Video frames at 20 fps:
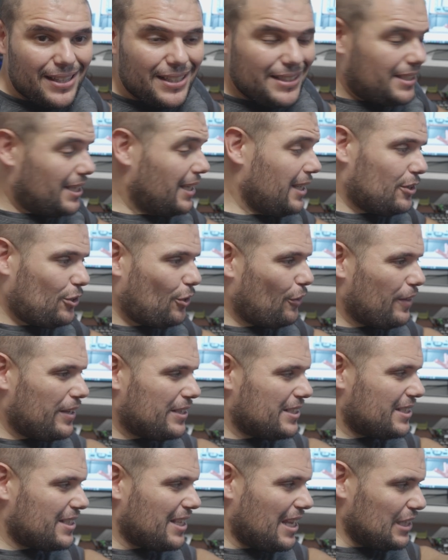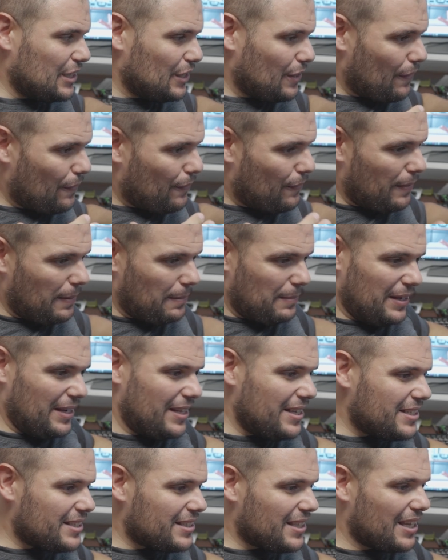Sí, todas estas
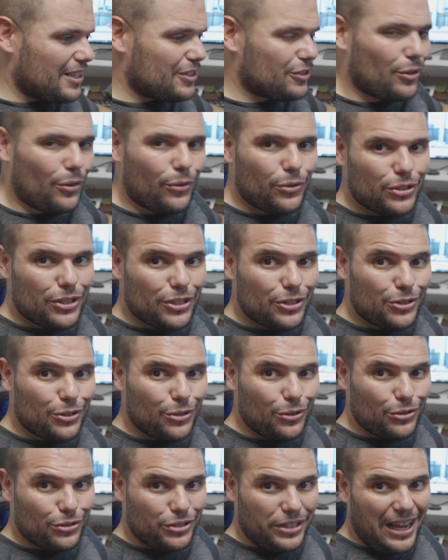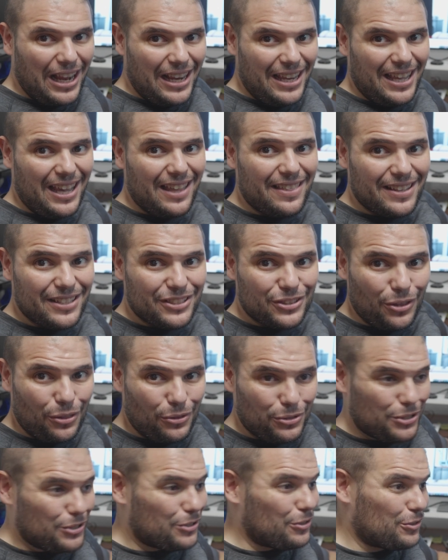feministas, todos estos aliades,
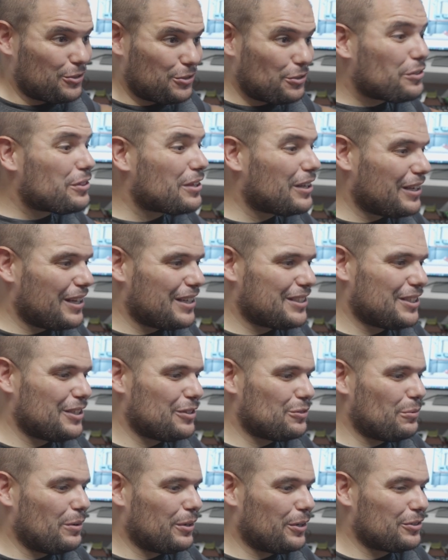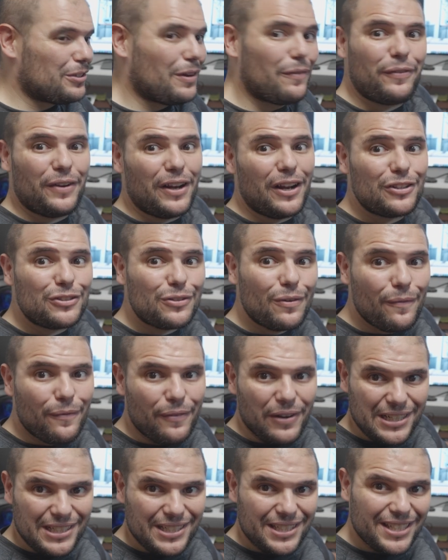todos estos socialistas justice warriors al final son
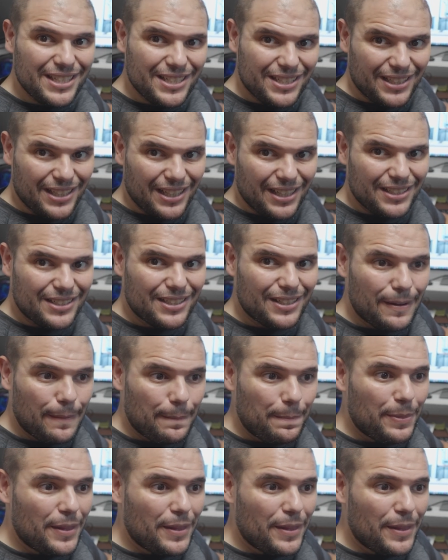fascistas.